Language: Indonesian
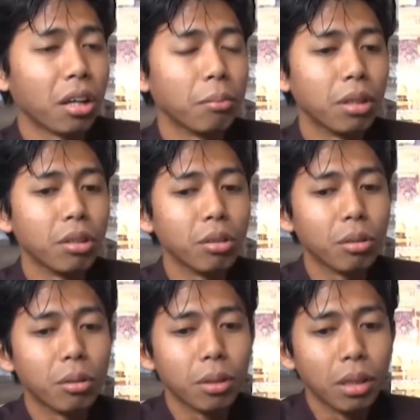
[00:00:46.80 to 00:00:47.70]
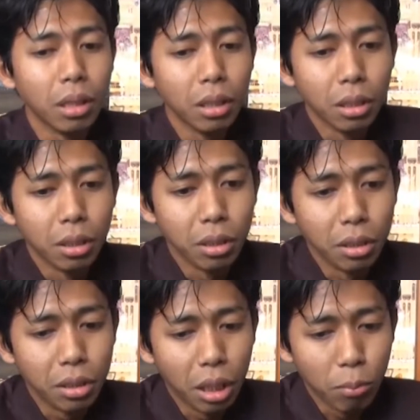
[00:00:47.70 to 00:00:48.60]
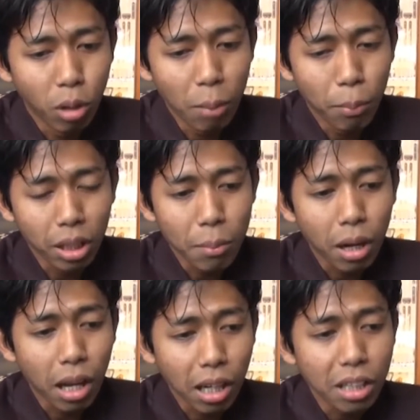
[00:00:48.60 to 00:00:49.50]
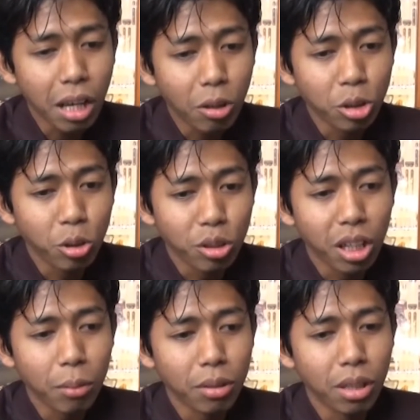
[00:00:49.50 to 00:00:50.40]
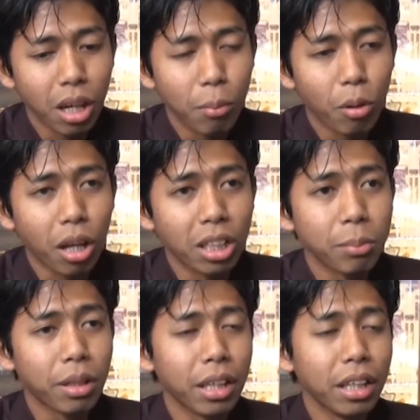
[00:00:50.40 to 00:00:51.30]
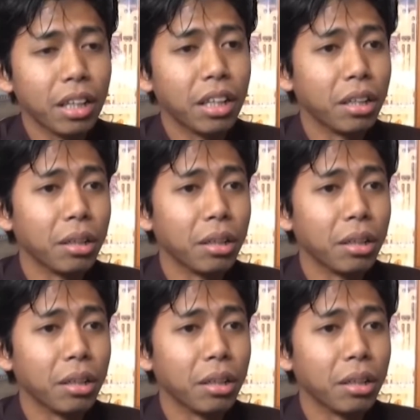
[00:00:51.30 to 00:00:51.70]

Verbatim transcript: Mm -hmm. gitu. Dan bukan pertama kalinya Gus Nur dilaporkan seperti ini.